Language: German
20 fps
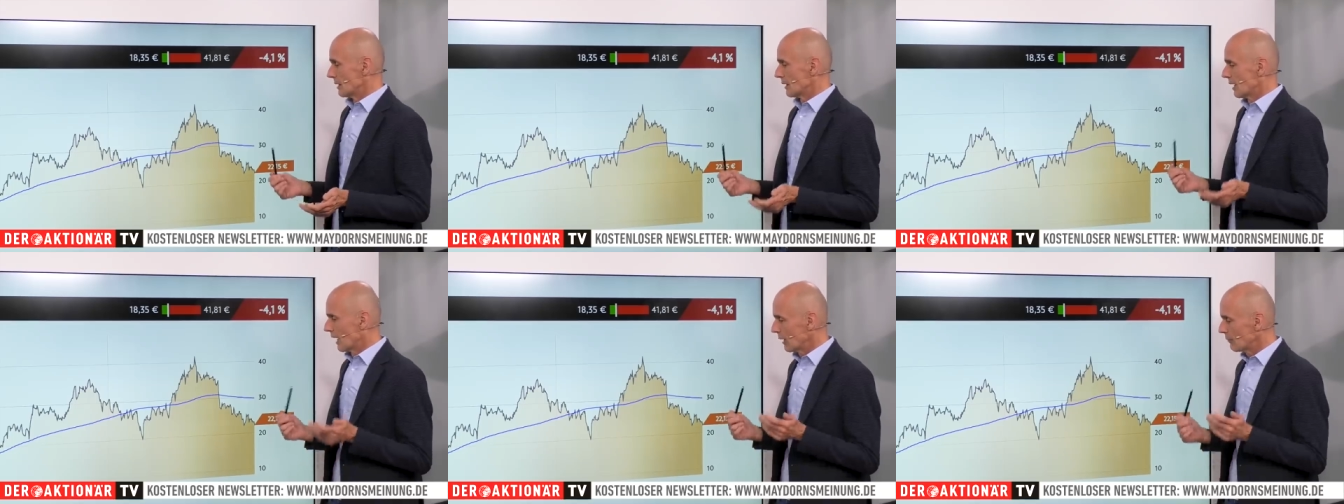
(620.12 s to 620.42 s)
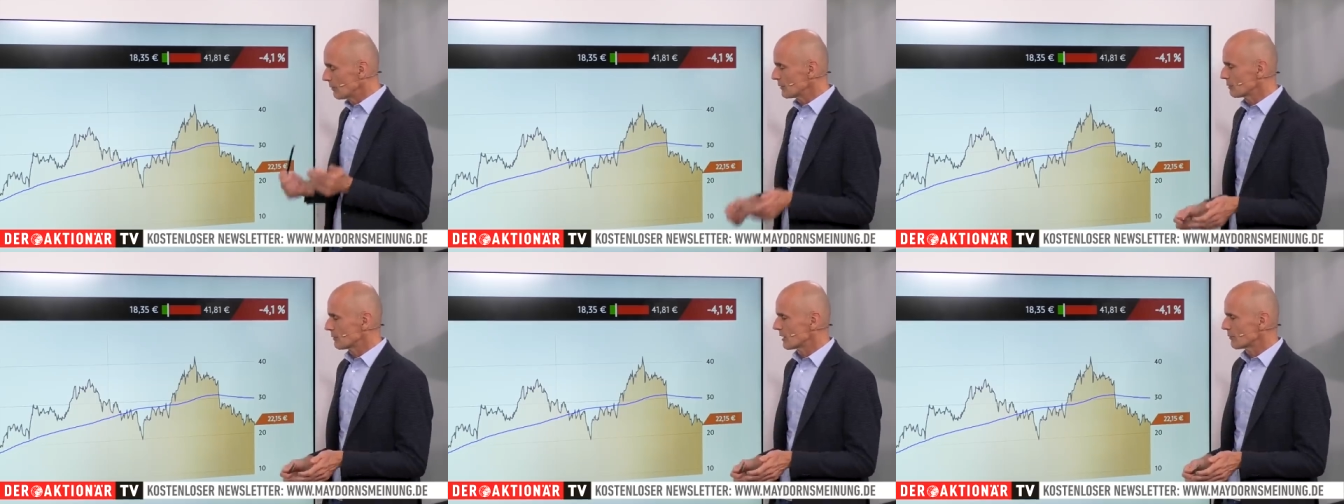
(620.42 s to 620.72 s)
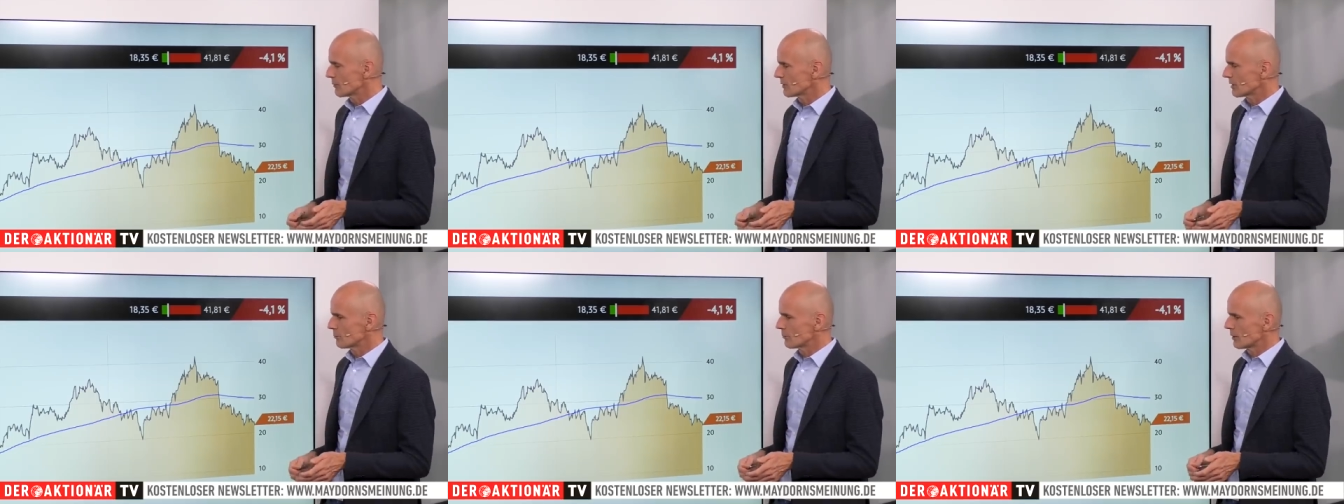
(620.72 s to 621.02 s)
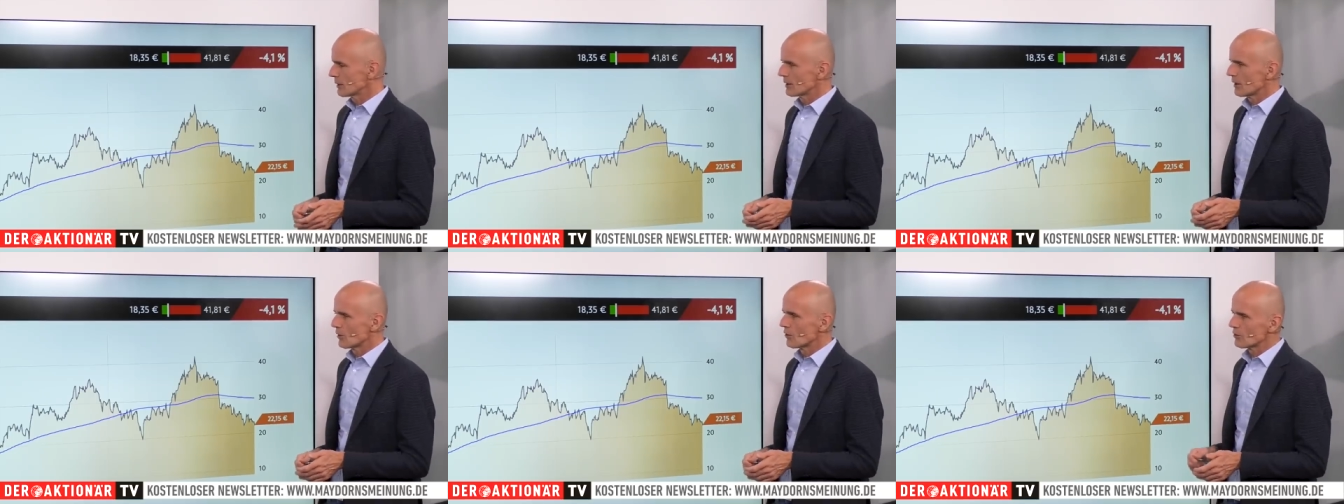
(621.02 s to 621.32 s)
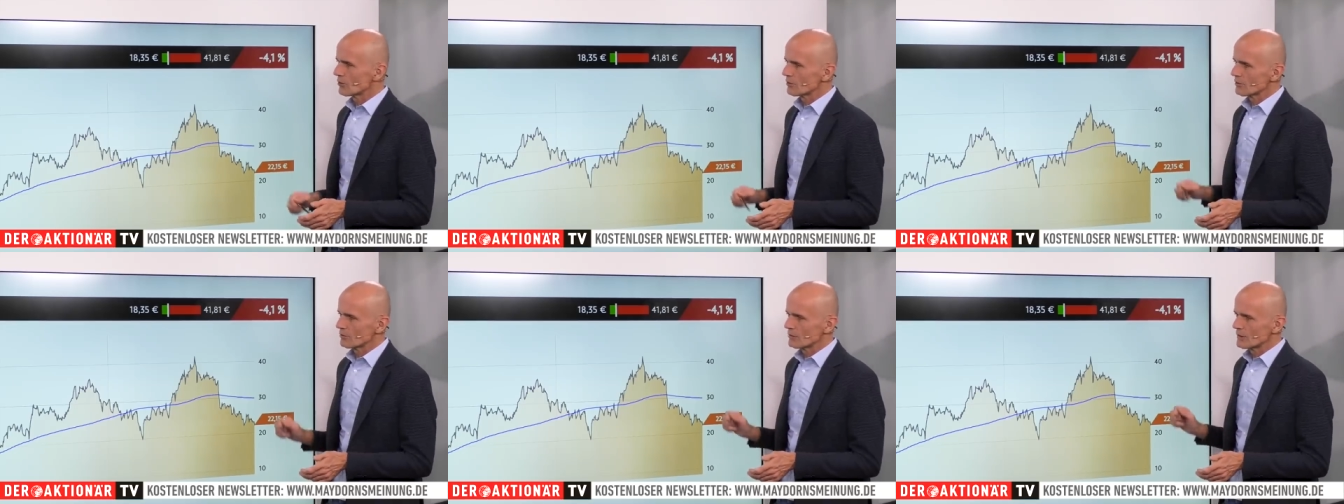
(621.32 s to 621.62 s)
Aber ich bleibe dabei,
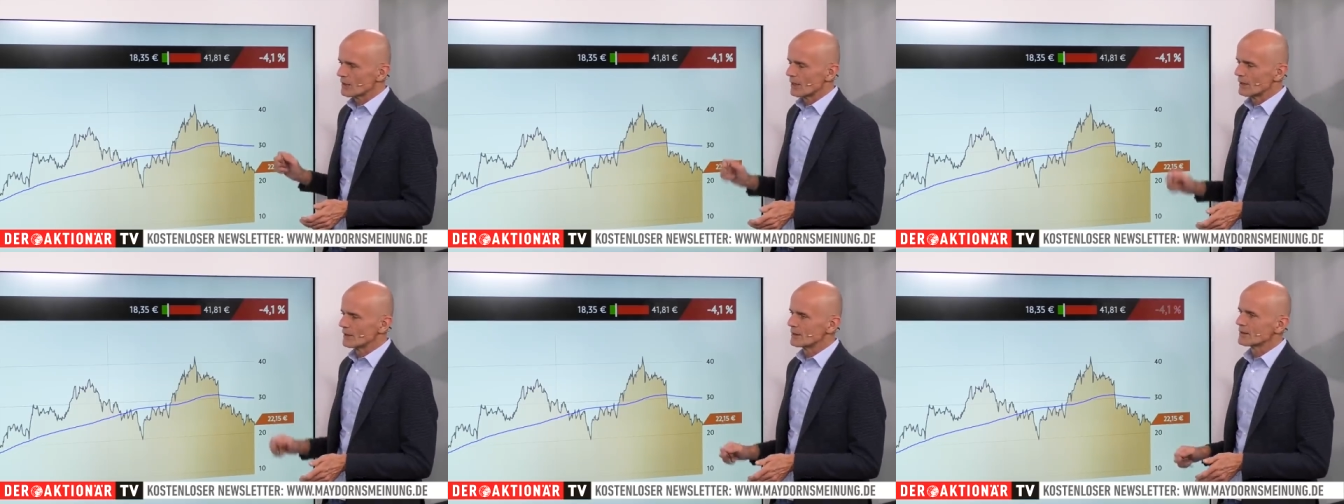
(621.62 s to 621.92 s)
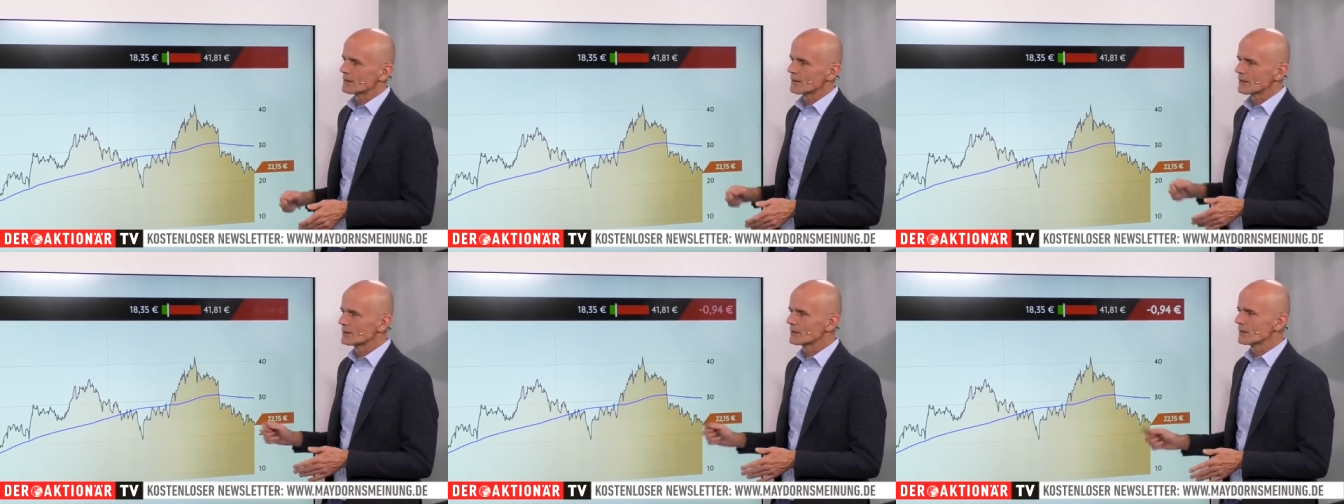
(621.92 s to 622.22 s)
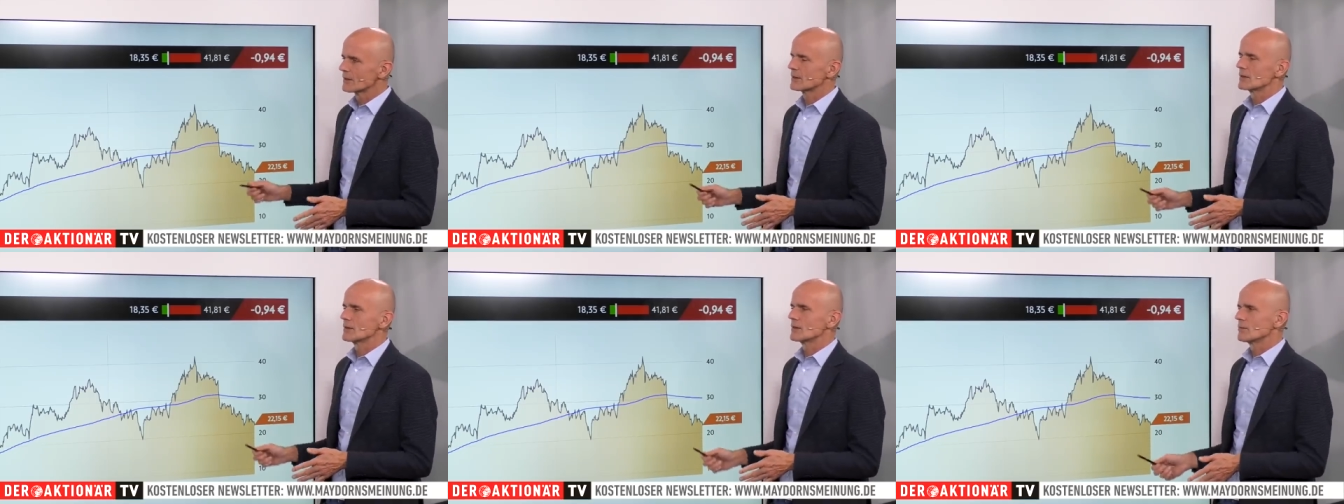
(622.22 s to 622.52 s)
auch mit allen Risiken,